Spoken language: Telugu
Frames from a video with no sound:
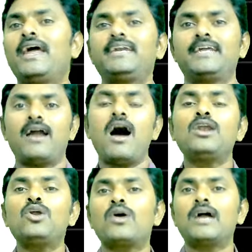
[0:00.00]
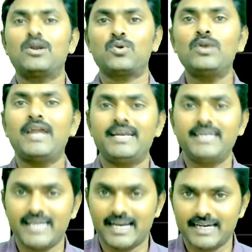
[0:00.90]
ఏంటి నాన్ లోకల్ రూల్
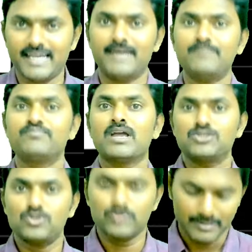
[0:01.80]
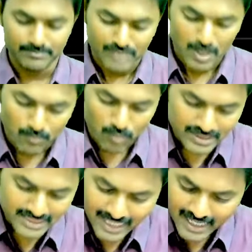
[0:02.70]
ఏంటి అంటే చూద్దాం
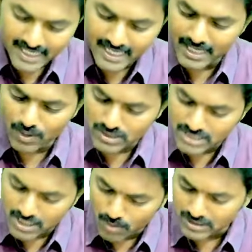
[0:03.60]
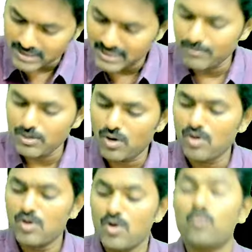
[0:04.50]
మొత్తానికి ఈ రోస్టర్ మొత్తంలో
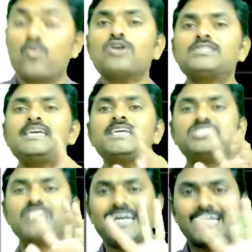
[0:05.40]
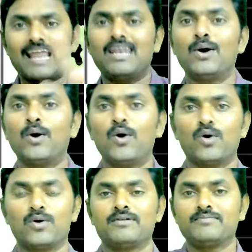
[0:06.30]
ఓసీ జనరల్లో
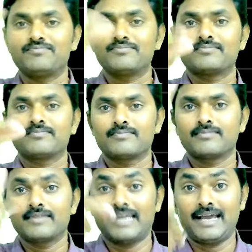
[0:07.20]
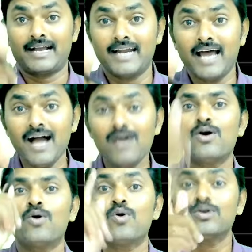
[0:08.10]
ఎక్కడ
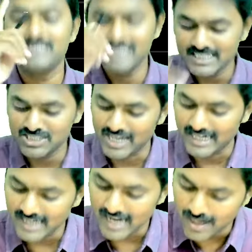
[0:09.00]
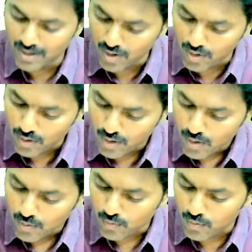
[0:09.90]
ఓసీ జనరల్లో
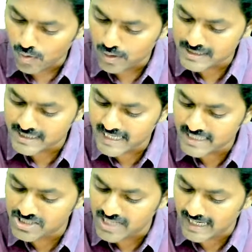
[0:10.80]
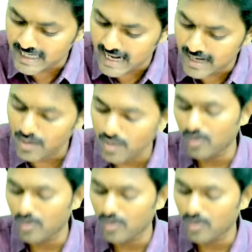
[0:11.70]
ఓసీ జనరల్లో